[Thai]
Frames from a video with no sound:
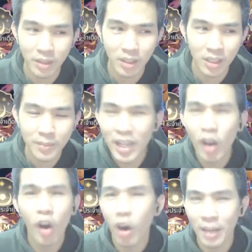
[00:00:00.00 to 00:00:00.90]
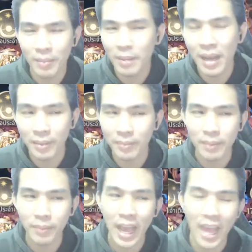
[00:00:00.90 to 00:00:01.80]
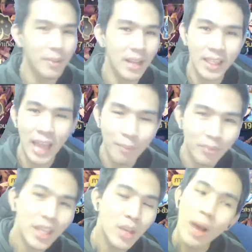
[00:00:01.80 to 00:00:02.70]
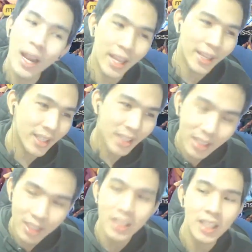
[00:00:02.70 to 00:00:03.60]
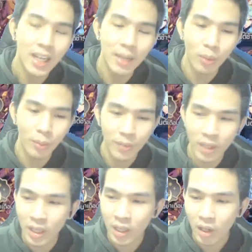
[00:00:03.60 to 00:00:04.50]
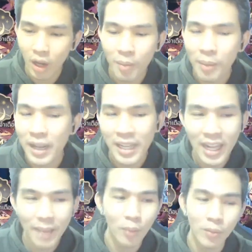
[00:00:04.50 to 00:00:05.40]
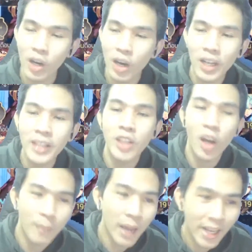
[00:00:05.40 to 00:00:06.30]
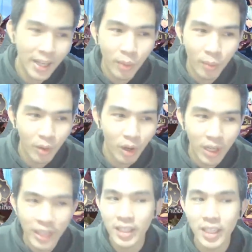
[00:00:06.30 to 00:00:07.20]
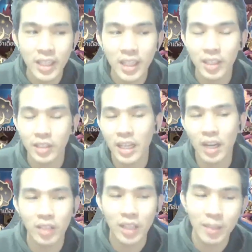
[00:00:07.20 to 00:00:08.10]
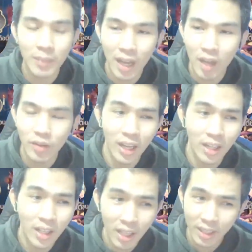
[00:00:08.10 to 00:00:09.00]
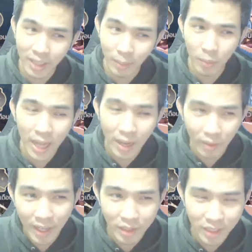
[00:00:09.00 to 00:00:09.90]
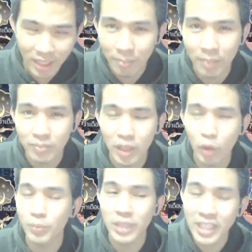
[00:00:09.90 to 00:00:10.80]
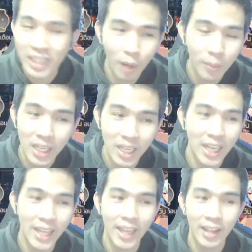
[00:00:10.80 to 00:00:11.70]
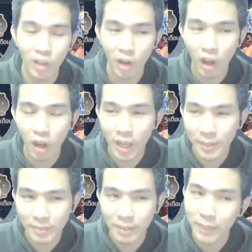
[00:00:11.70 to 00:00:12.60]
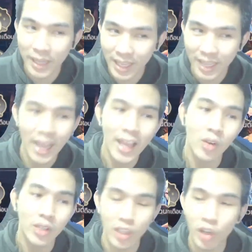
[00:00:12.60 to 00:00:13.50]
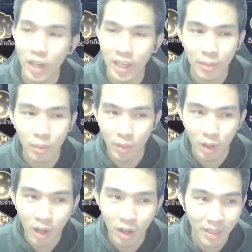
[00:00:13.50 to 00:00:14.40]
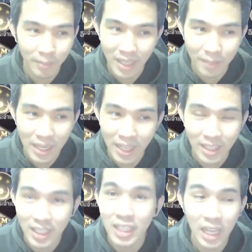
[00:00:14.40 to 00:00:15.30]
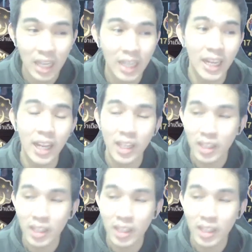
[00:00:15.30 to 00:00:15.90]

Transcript: คือไม่ได้ออกอะประมาณแบบแบบหายไป 3-4 วันอะไรเงี้ยเยอะขึ้นนะครับผมก็ประมาณนี้แหละ ผมก็เล่นต่อไปนะครับผมก็เล่นเนื้อเรื่องเดี๋ยวจะเอาเนื้อเรื่องมาเล่าให้ฟังแต่ผมกะว่าเดี๋ยวจะทำแบบสรุปทีเดียวไปเลยอะไรเงี้ยเดี๋ยวรอให้มันแบบไปไกลๆกว่านี้ก่อนนะครับ ผมแล้วก็ยังไม่ได้ไปเล่นเนื้อเรื่องเลยนะ